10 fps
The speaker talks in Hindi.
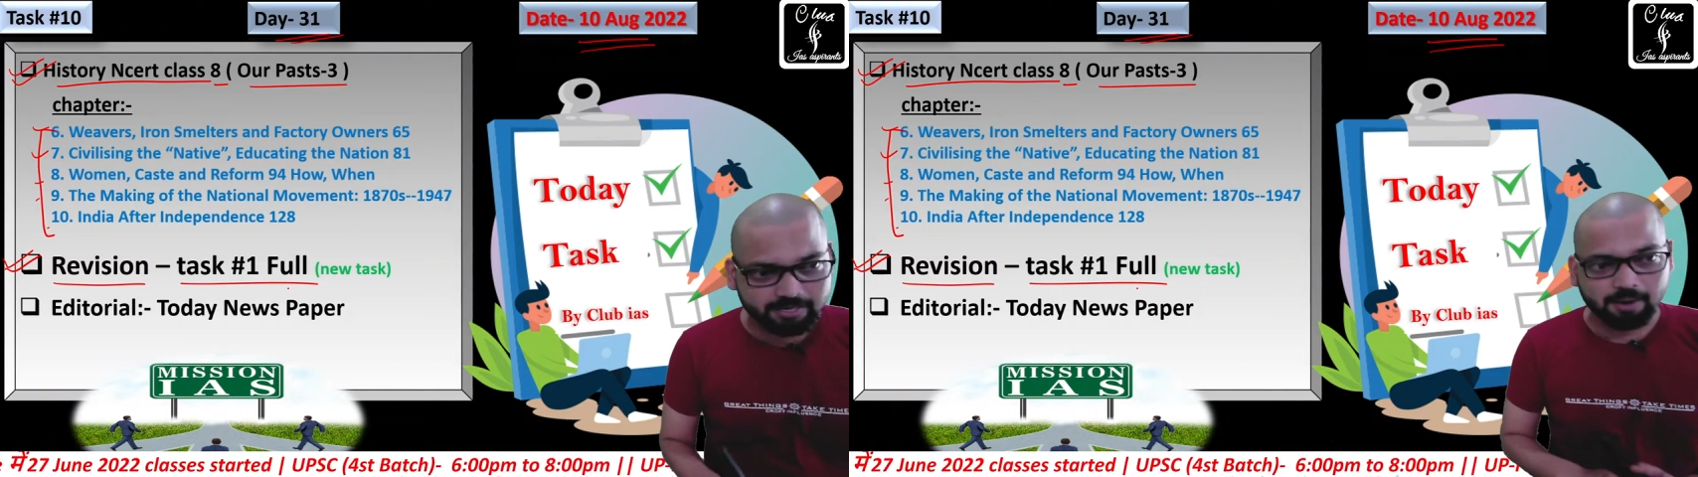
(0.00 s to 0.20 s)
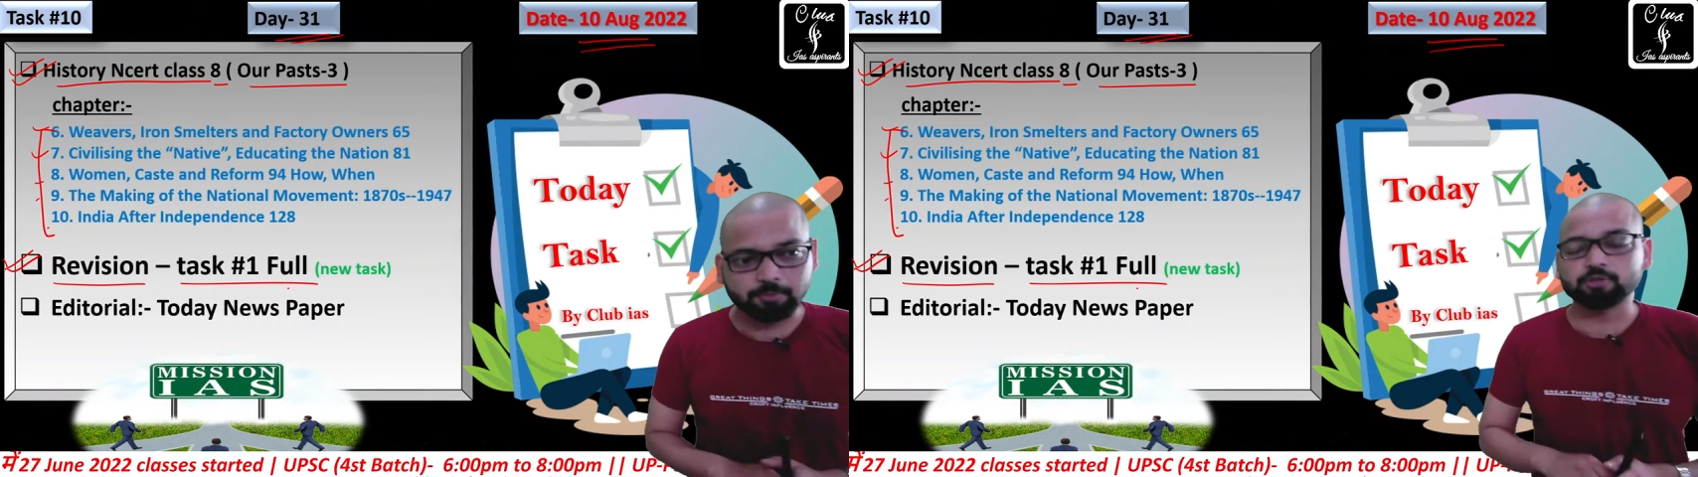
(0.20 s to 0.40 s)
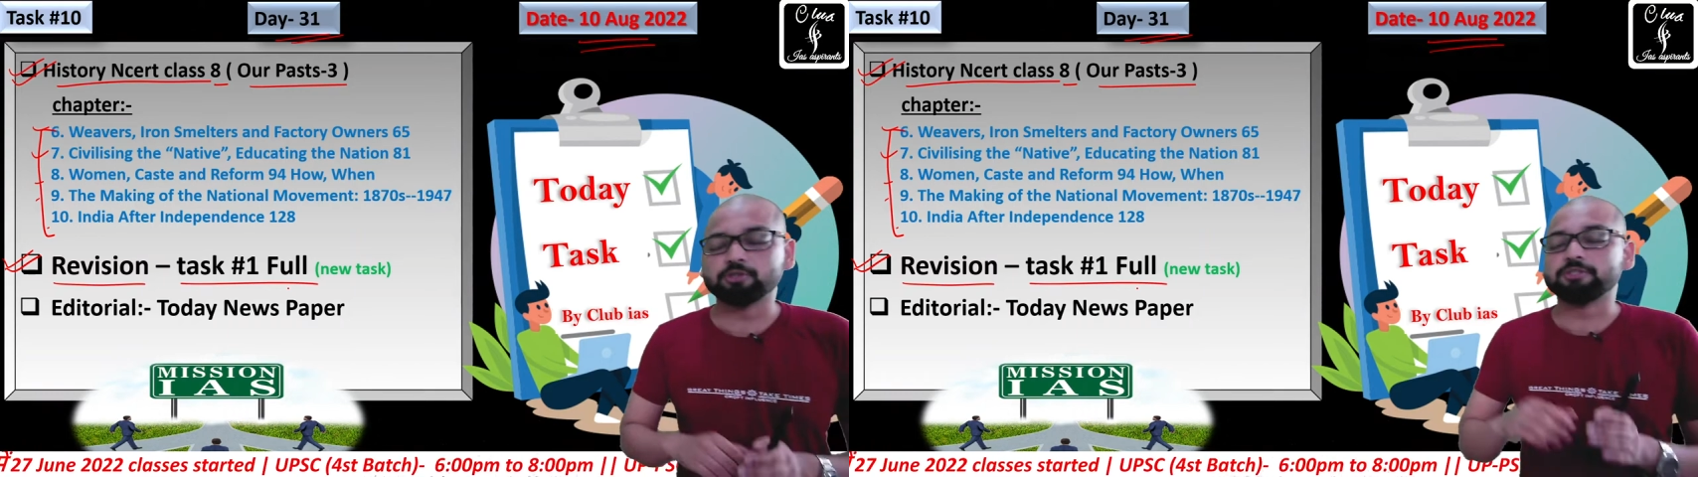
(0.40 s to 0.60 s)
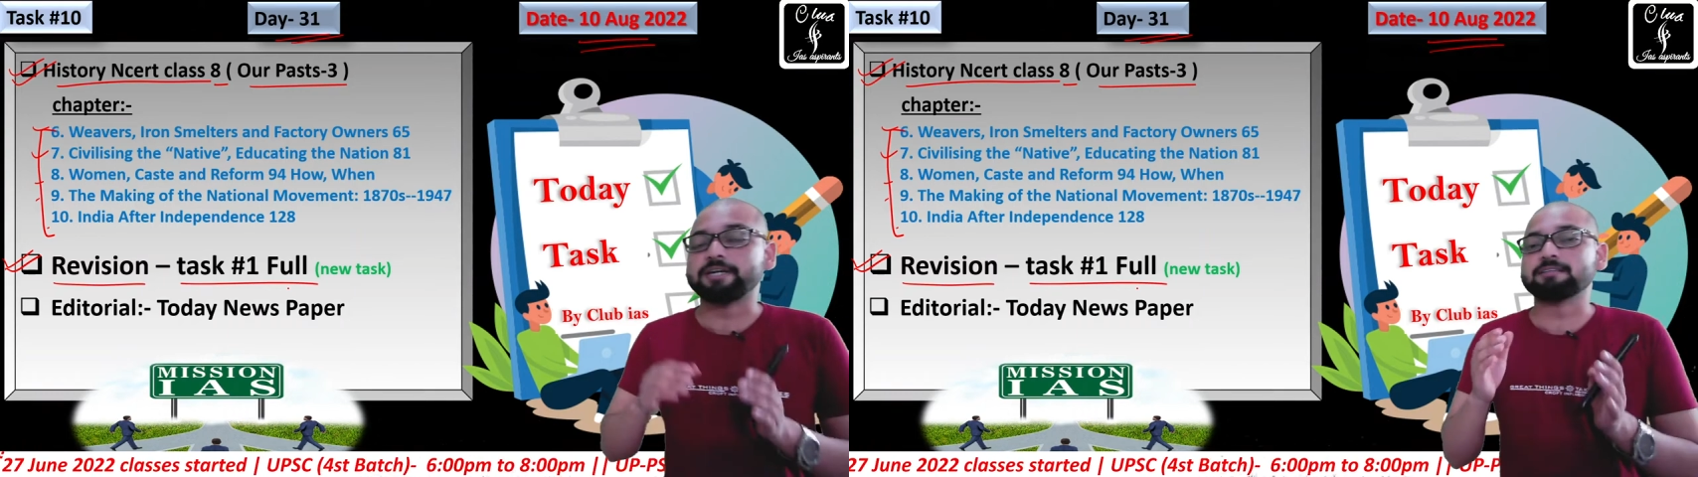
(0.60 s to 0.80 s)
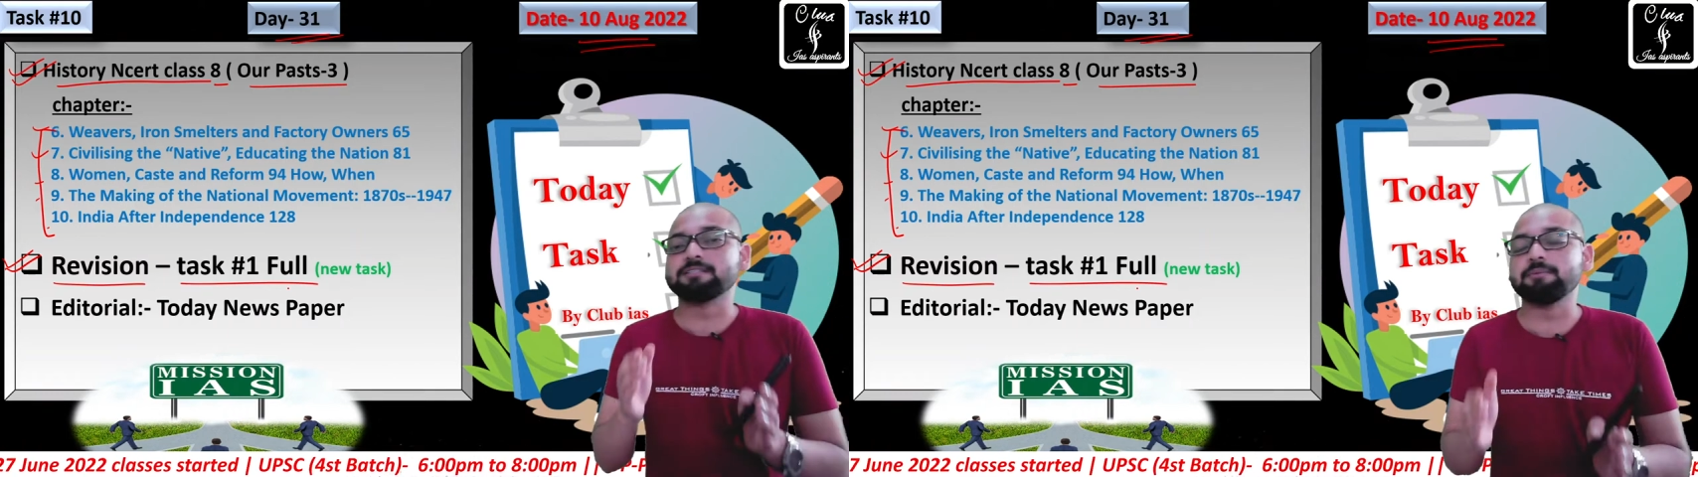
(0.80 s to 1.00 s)
आपको जो
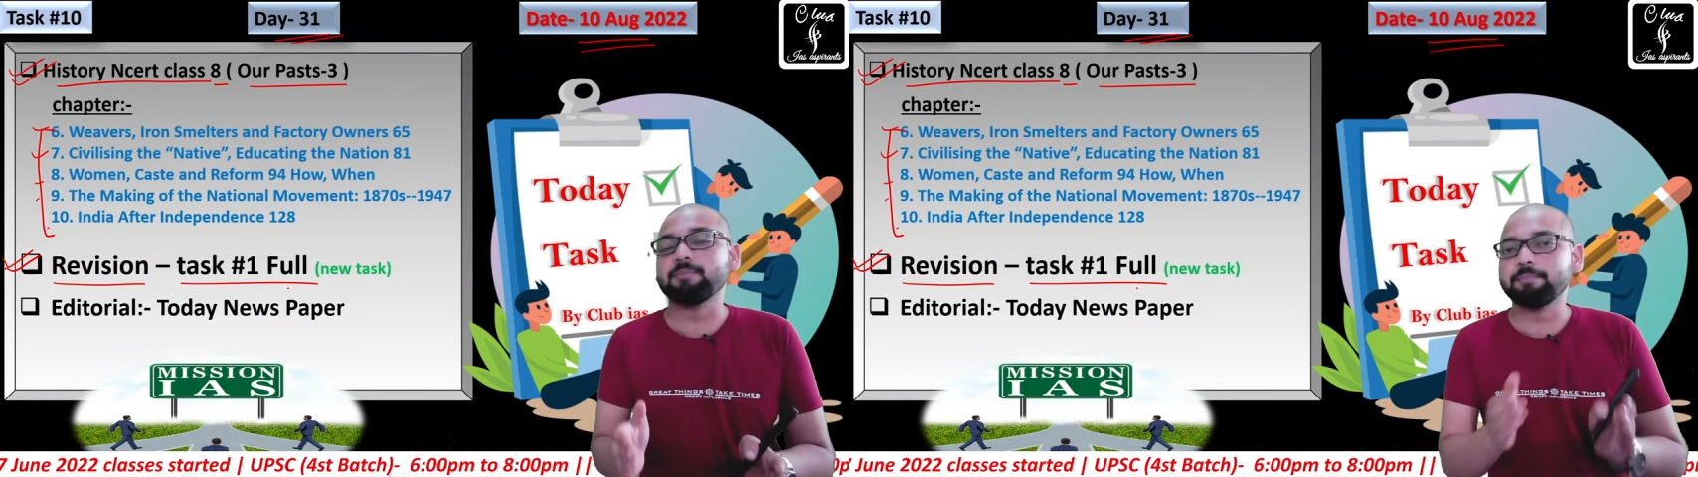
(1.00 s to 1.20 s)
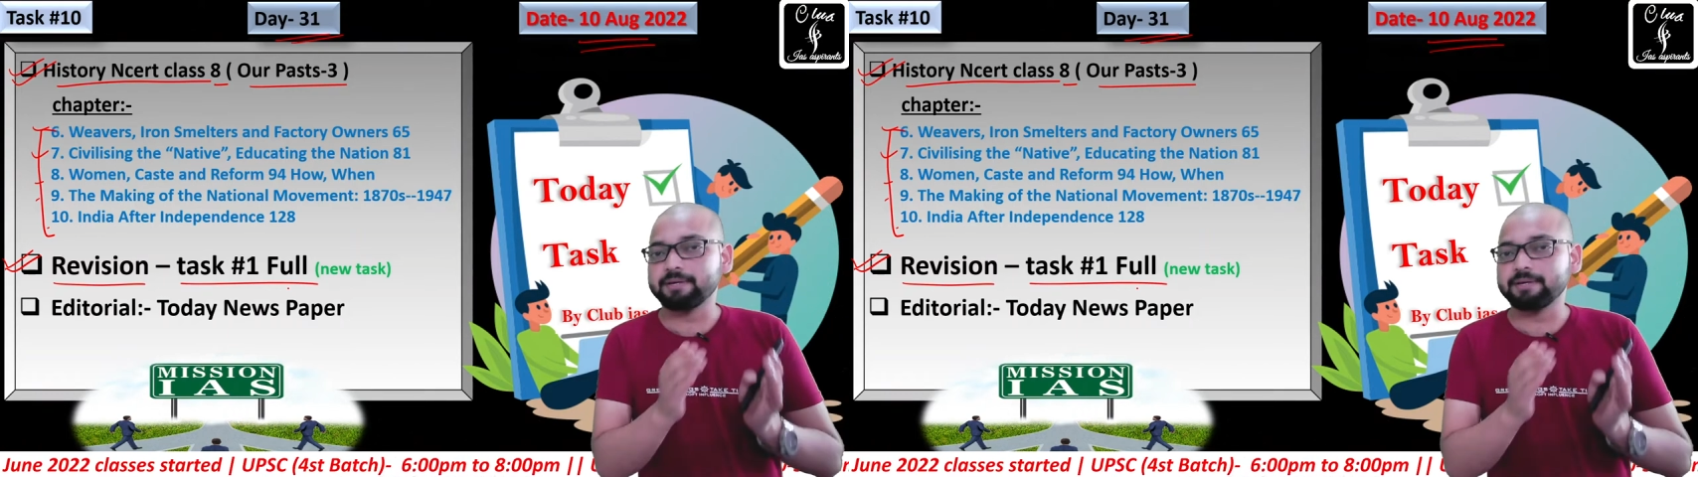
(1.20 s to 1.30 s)
टास्क नंबर